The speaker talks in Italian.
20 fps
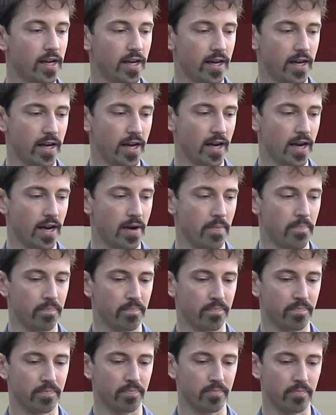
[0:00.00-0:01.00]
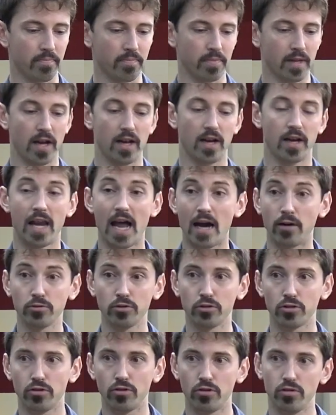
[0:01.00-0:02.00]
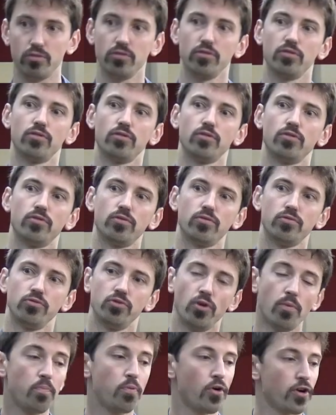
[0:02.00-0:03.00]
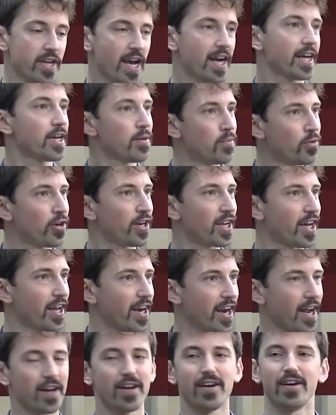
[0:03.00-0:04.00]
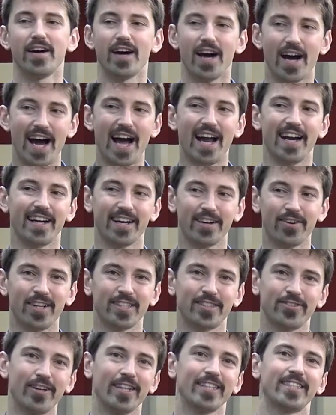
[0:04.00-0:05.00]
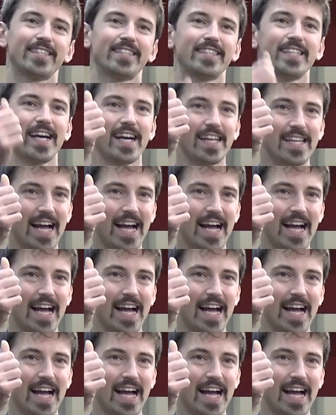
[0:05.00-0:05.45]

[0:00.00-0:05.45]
ehm, l'auto non può neanche morire. Ha la regolazione sia